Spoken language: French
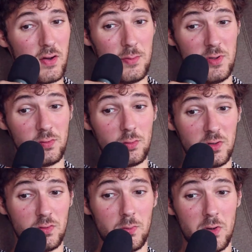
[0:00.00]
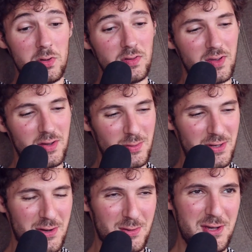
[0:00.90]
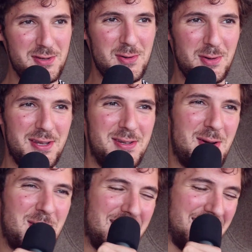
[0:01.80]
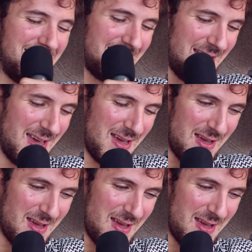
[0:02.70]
Ouais, bien sûr, bien sûr. Bah oui, ça, on a, on a dû, on a dû, ouais, c'est ça.